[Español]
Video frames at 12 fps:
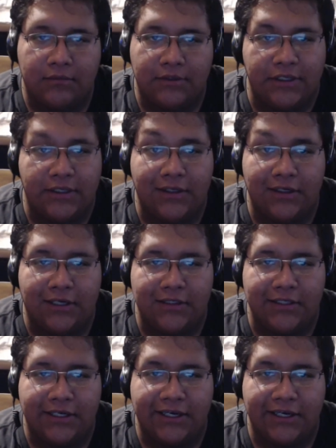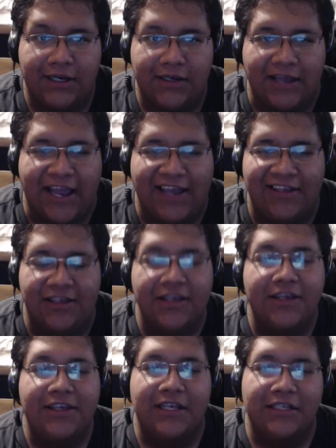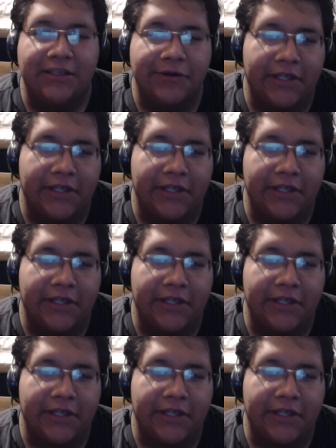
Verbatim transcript: ¿Eh? ¿La ceja? Ah, ya saben